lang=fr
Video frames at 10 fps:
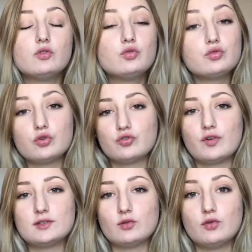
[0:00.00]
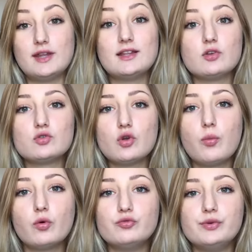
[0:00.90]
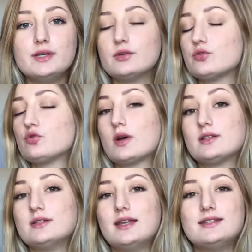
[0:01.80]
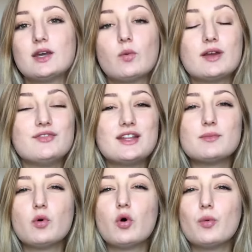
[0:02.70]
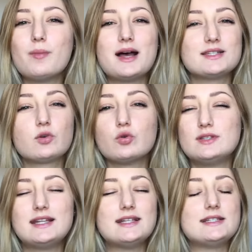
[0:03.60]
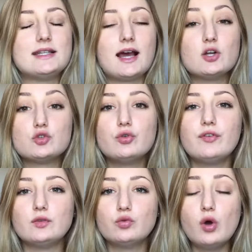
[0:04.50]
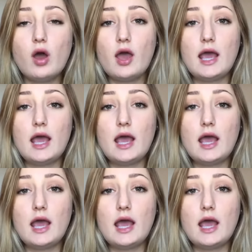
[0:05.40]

tout ce que je vois sur le net, je le reproduis, que ce soit des DIY vêtements, masques, recettes, etc. Je fais tout.